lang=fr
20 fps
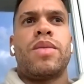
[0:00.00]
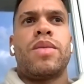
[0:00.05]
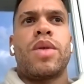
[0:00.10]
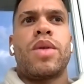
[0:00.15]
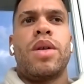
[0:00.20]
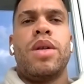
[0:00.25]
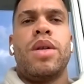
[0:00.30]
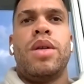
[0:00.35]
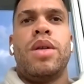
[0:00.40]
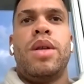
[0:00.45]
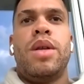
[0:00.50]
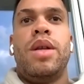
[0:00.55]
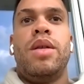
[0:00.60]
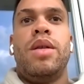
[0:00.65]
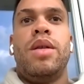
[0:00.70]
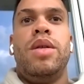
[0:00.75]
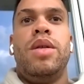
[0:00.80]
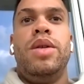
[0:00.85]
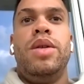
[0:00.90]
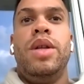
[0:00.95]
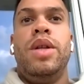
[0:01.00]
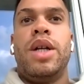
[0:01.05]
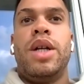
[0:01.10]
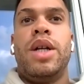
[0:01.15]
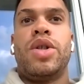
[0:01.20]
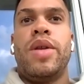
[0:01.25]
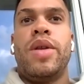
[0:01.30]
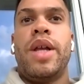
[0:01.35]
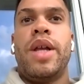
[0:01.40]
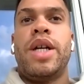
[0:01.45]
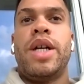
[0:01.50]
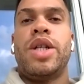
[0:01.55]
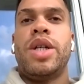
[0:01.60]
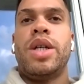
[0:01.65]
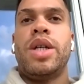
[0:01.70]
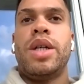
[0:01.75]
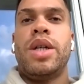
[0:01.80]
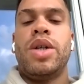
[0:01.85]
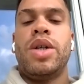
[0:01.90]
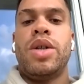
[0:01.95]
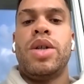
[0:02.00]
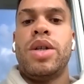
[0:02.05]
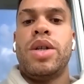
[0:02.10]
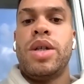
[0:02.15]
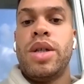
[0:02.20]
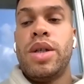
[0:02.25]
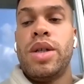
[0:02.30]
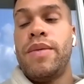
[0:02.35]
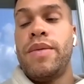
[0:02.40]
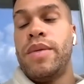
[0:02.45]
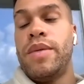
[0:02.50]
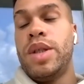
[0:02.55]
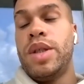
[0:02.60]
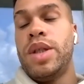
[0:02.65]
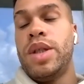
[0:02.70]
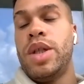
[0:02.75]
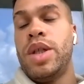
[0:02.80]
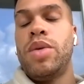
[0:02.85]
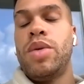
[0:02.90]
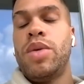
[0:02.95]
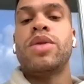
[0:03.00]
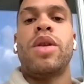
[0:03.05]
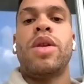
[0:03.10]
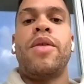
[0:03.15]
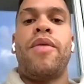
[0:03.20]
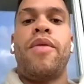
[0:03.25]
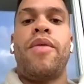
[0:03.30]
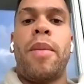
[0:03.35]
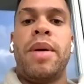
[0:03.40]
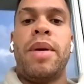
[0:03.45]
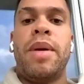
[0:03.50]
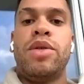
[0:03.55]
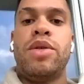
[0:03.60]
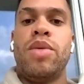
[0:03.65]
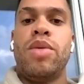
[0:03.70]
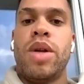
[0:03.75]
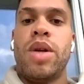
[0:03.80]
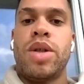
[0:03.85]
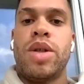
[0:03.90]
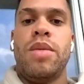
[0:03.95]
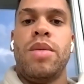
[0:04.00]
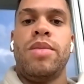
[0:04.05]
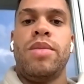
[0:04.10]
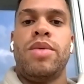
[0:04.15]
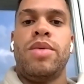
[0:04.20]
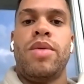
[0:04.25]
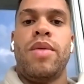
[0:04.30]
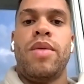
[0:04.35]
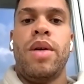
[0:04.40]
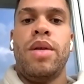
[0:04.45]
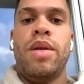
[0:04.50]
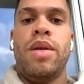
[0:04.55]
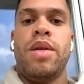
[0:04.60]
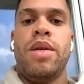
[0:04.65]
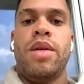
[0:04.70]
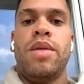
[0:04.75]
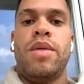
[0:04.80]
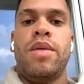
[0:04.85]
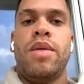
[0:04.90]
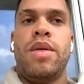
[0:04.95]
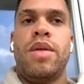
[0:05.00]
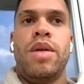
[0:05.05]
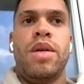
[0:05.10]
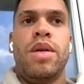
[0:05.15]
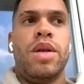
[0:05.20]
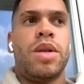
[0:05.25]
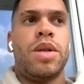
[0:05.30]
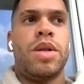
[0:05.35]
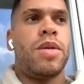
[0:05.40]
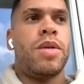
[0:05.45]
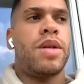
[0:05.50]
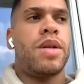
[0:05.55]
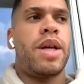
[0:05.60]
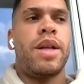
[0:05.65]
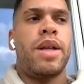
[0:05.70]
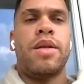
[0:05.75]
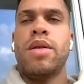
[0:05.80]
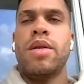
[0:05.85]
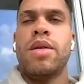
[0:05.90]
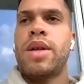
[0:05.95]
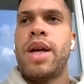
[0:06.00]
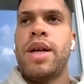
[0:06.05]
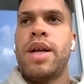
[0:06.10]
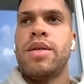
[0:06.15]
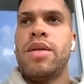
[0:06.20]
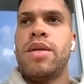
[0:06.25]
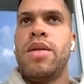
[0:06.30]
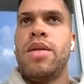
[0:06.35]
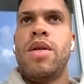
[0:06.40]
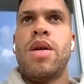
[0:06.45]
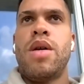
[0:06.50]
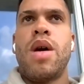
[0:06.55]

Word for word: D'un jeune âge, j'ai joué au centre de formation à Jambes, tu vois. je pense 14-15 ans.